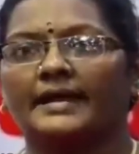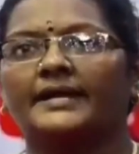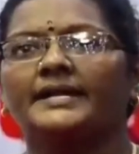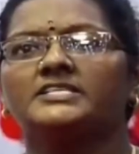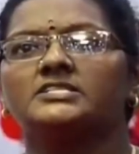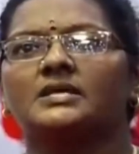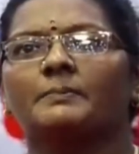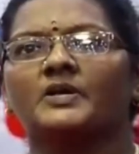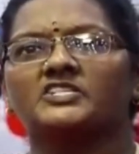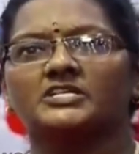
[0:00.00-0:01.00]
ఎక్కడి నుంచి
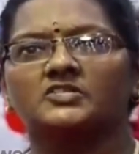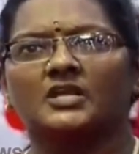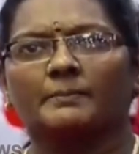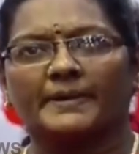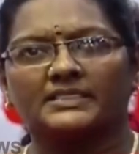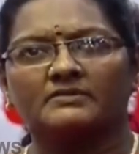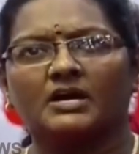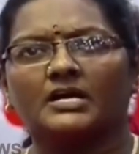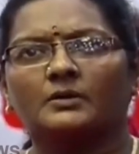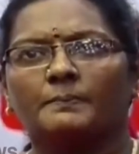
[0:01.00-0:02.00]
సపోర్ట్ చేస్తున్నారు
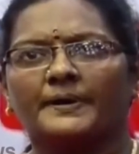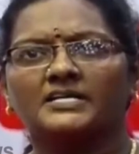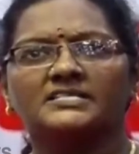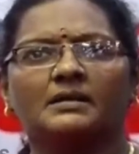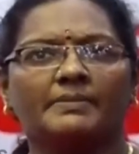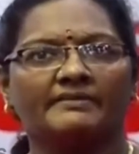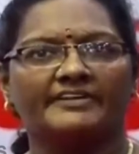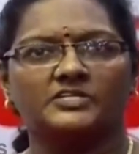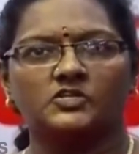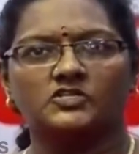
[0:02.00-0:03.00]
ప్రతి ఒక్కరు పర్సనల్
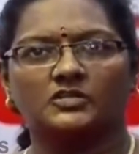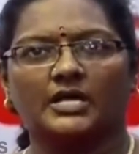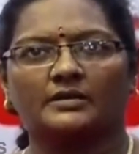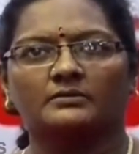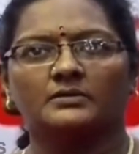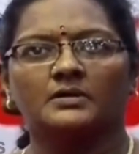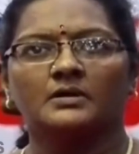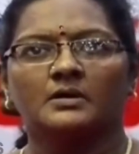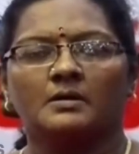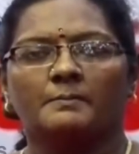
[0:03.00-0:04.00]
బెనిఫిట్ చూస్తున్నారు
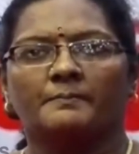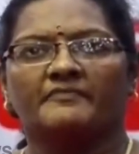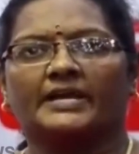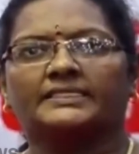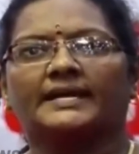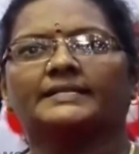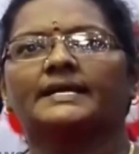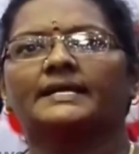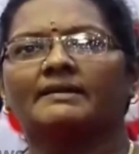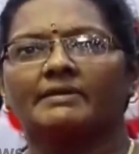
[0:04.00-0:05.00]

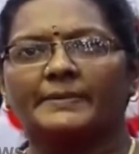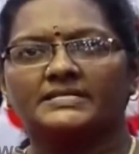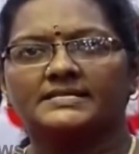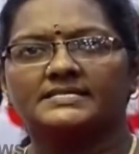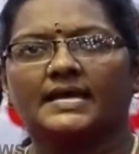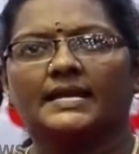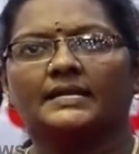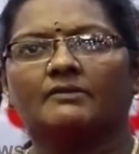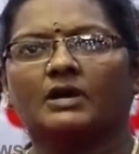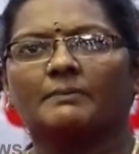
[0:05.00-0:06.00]
వ్యక్తిగతంగా
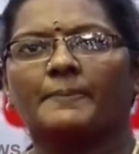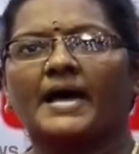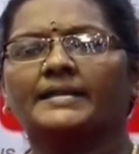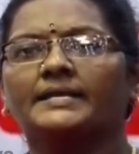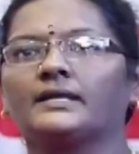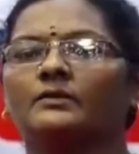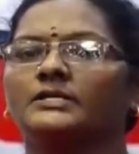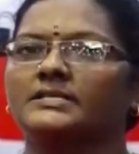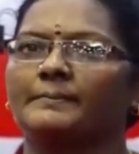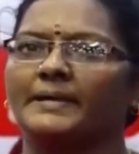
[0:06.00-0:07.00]
విమర్శించాలంటే ఒక పార్టీకి